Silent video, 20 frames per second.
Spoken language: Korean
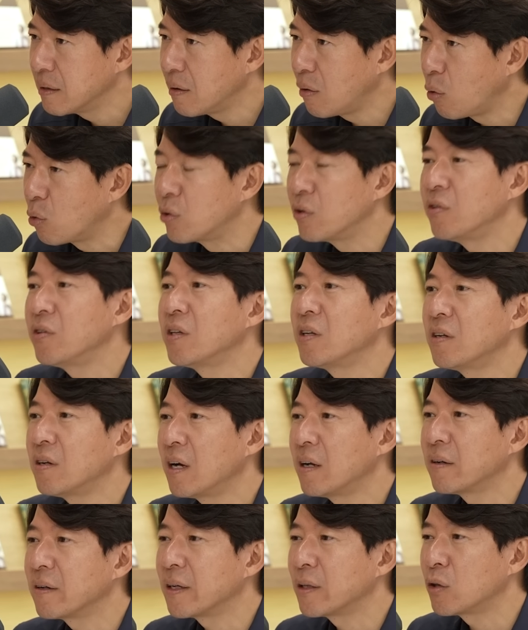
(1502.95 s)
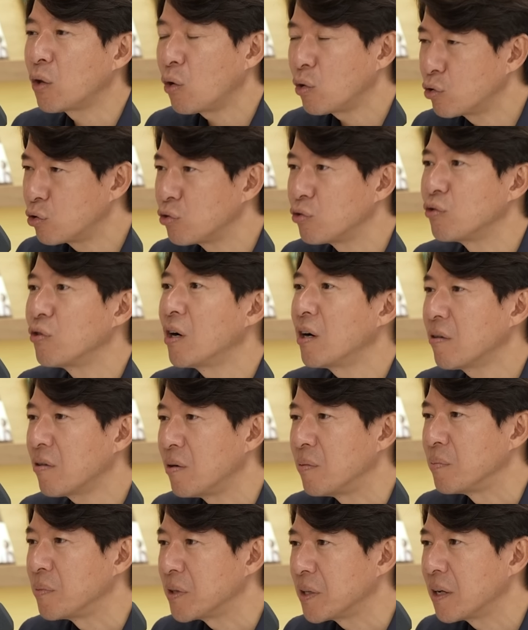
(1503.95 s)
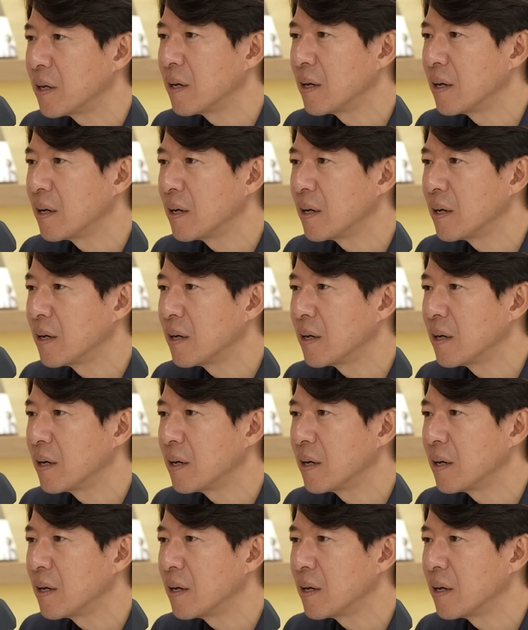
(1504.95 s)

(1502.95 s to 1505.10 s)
옳은 일을 하는 게 더 중요할 겁니다.